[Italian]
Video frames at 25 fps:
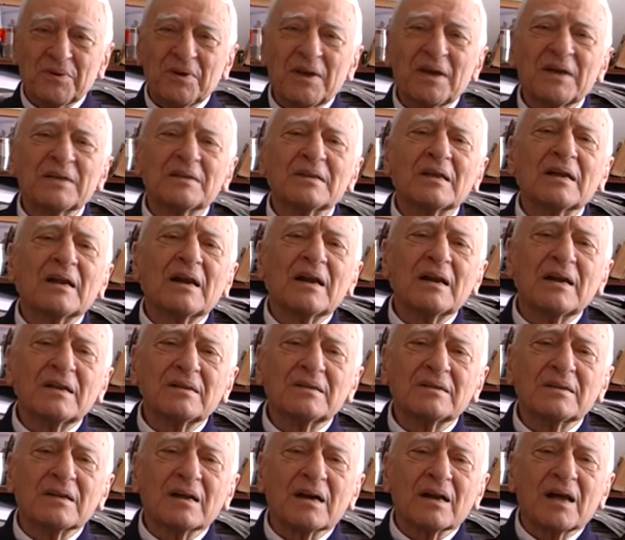È nella
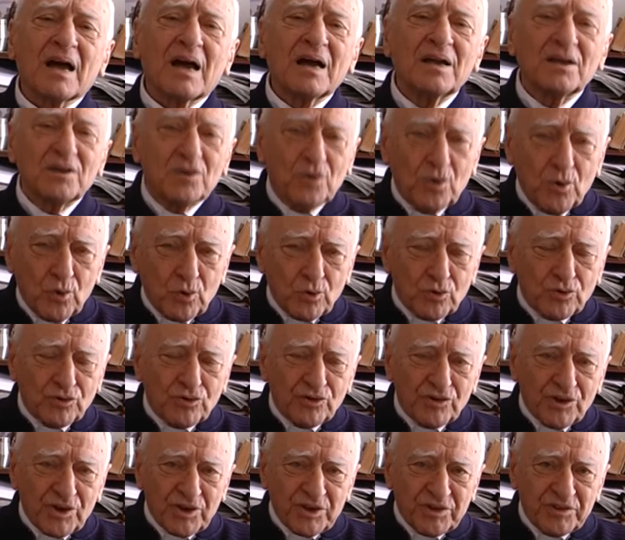lettera ai
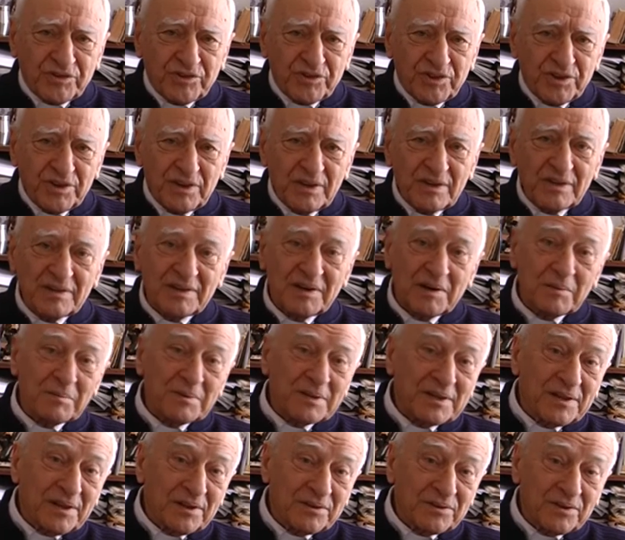Colossesi, gli
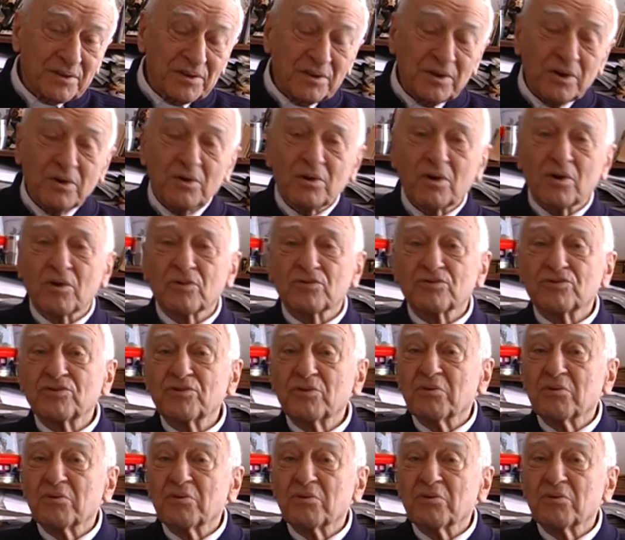abitanti di Colossi,